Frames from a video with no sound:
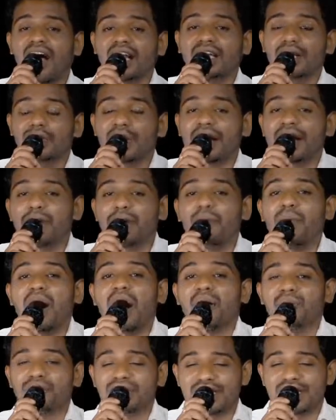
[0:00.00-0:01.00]
ஆண்டவரை நான்
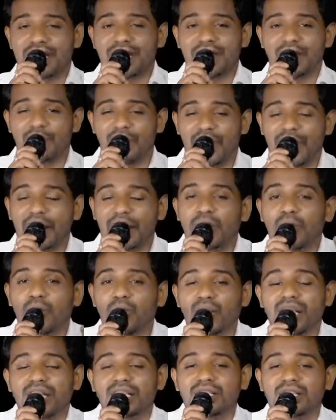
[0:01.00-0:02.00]
பாவம் செய்கிறப்ப எனக்கு
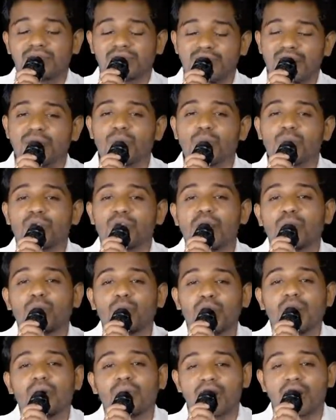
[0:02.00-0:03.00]
உணர்த்துவதற்கு
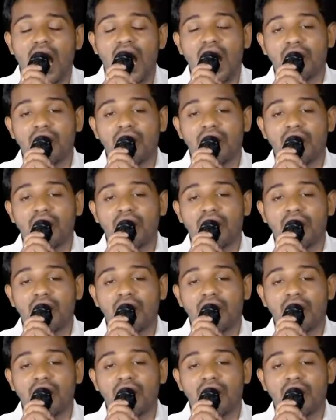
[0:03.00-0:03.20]
உள்ள ஒரு